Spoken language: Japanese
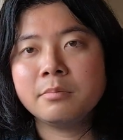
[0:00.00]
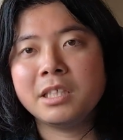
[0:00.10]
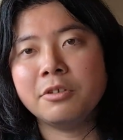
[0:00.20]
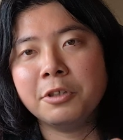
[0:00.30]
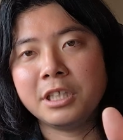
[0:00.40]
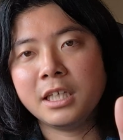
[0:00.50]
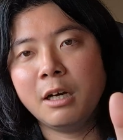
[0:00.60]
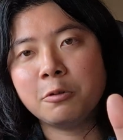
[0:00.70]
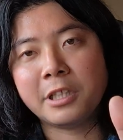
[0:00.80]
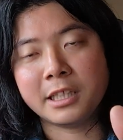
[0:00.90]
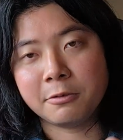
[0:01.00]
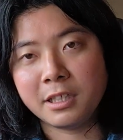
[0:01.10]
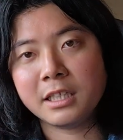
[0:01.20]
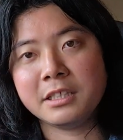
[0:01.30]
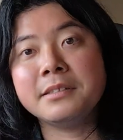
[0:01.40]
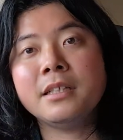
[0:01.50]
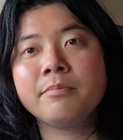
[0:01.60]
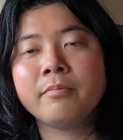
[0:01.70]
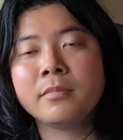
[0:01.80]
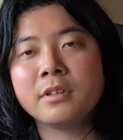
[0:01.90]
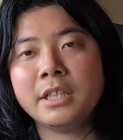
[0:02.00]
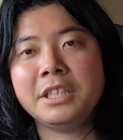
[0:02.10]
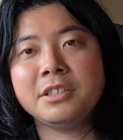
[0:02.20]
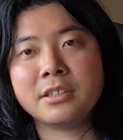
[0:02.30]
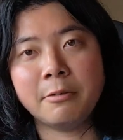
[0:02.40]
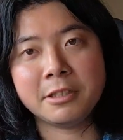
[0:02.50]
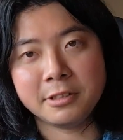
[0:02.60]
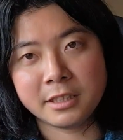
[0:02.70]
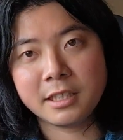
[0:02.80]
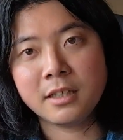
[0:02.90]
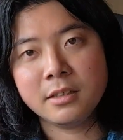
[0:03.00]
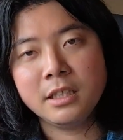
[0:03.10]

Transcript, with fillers: まあ、納品が遅れたとかですね。で、品質が悪くなった。